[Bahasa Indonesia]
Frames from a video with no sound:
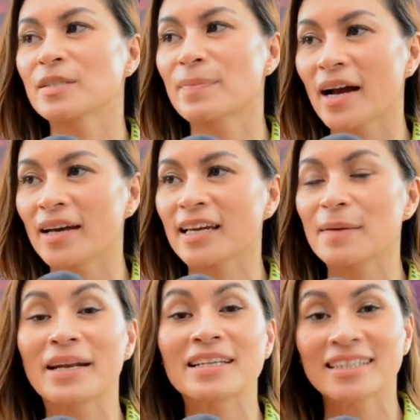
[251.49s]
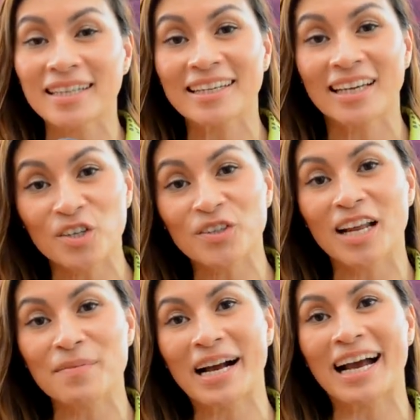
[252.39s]
juga pada semangat kayak pada
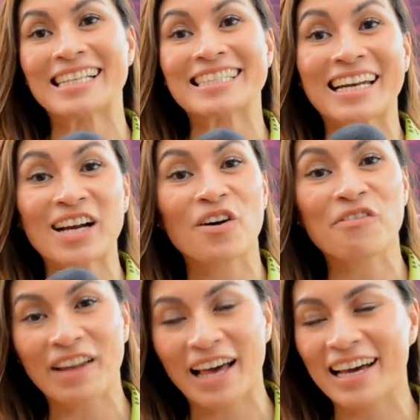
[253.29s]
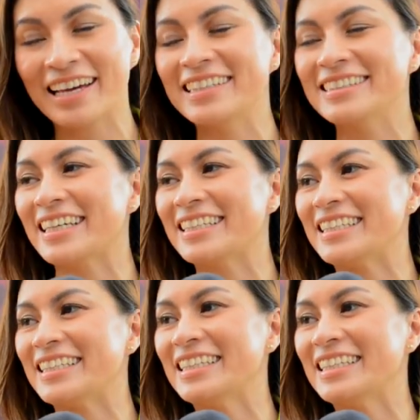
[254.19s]
senang ya udah lama nggak acara offline.